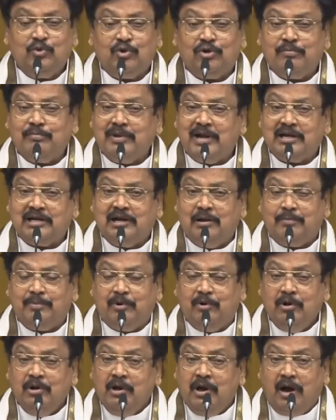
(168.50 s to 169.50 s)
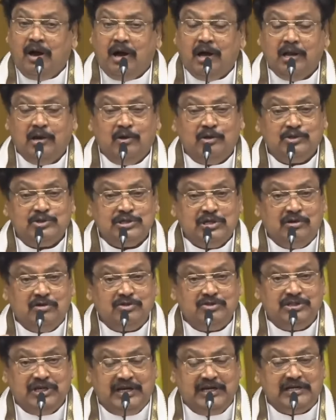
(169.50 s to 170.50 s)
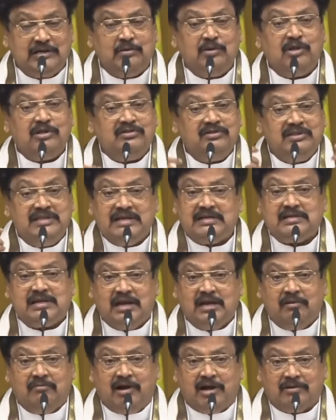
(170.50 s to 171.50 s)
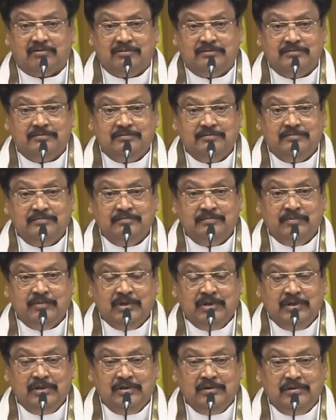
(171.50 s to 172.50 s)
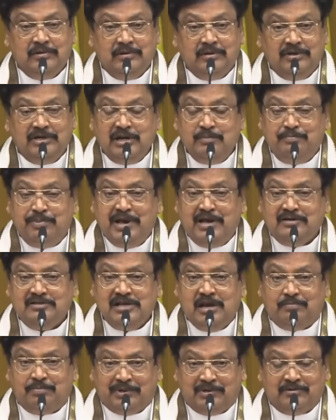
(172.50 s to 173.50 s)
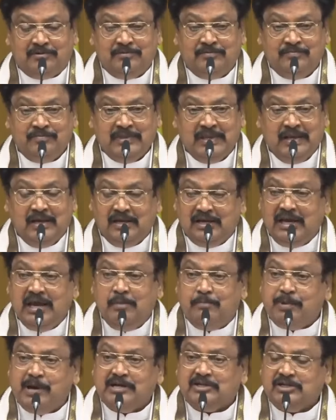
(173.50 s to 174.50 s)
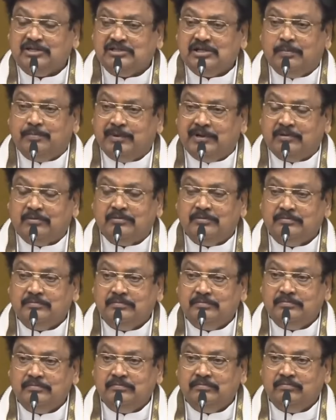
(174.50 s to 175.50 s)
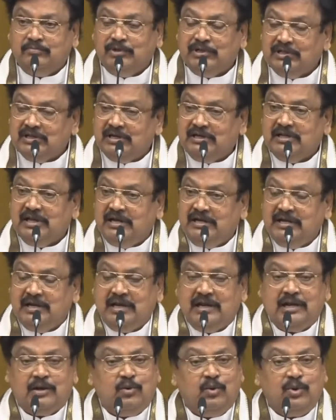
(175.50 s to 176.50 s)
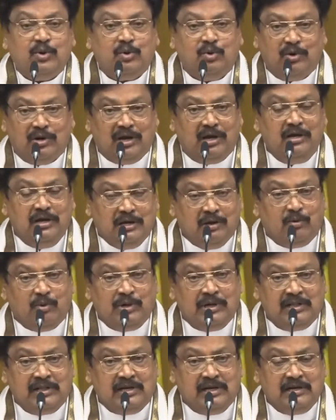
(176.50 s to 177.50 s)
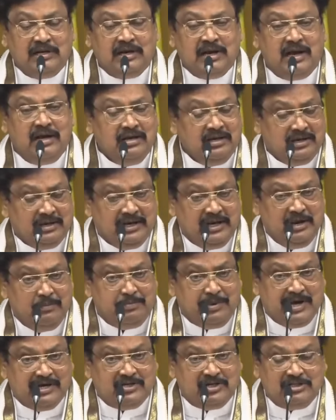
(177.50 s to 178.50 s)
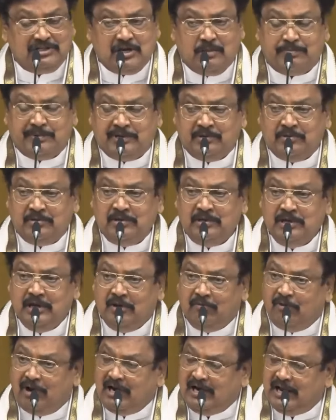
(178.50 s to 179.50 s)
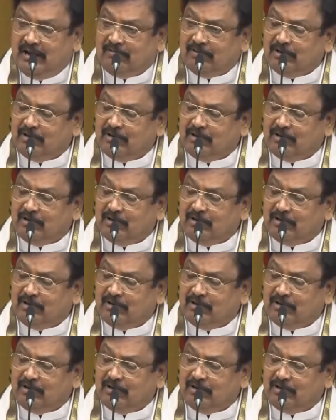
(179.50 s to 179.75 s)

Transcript: దుర్మార్గపు ఆలోచనలు చేయటంలో దిట్టల వారు నేను పేరు చెప్పను ఏ పార్టీ చెప్పను ఎందుకంటే ఎన్నికల కోడ్ కూడా ఉన్నది కనుక ఏ పార్టీ చెప్పను వాళ్ళు